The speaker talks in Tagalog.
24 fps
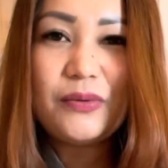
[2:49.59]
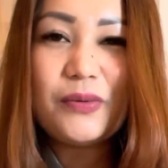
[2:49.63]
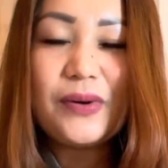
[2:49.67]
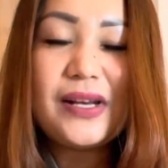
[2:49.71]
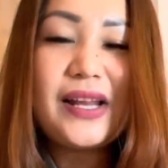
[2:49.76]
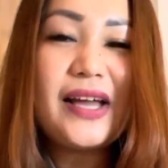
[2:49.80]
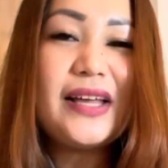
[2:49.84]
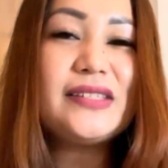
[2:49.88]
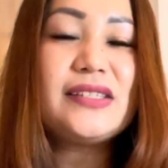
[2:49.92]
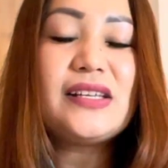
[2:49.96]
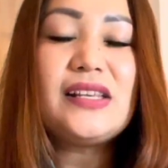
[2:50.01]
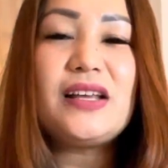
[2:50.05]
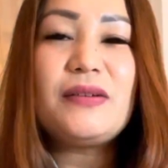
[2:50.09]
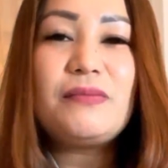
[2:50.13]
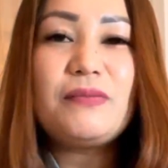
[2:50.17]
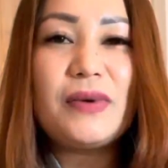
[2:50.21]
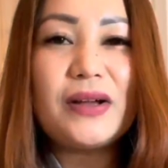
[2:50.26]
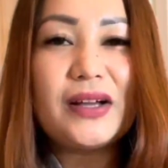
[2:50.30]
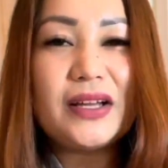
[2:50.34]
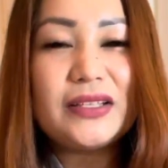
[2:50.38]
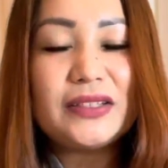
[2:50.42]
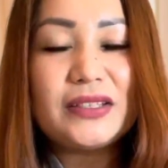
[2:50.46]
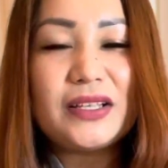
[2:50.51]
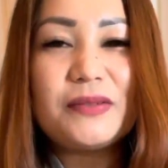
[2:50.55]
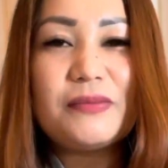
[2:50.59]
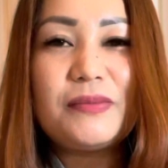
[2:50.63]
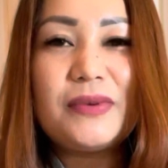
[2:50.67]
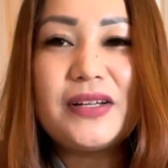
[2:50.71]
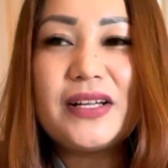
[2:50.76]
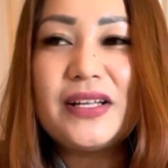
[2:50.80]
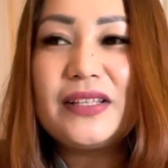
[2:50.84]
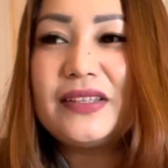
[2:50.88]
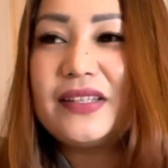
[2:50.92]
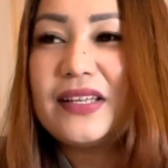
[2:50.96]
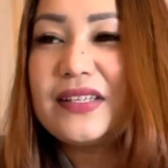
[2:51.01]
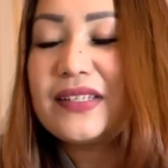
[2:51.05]
Wala silang makitang
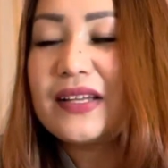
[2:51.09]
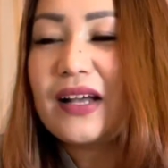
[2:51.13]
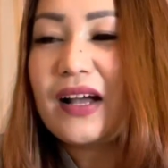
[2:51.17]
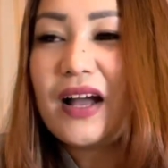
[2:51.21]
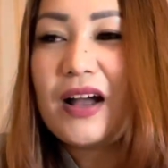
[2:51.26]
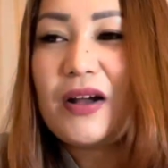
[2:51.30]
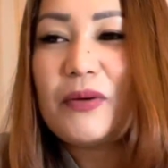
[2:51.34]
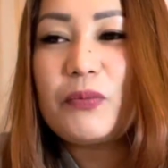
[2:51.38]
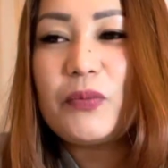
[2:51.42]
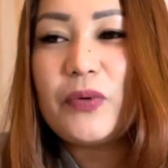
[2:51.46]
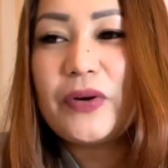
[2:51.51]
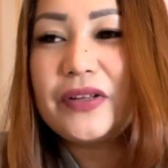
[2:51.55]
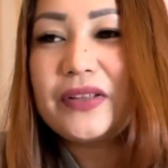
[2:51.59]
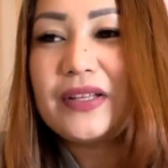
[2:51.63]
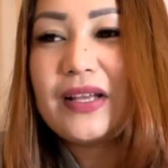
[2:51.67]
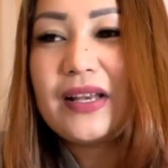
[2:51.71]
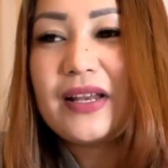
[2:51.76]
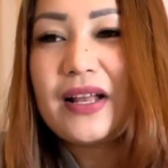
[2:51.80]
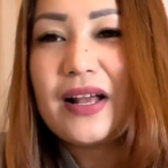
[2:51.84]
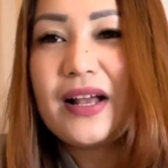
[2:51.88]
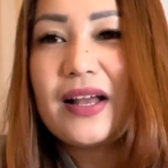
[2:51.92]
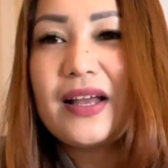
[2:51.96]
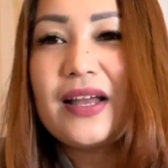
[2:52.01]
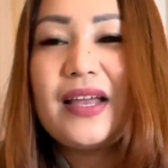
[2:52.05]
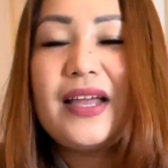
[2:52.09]
maganda sa kapwa nila.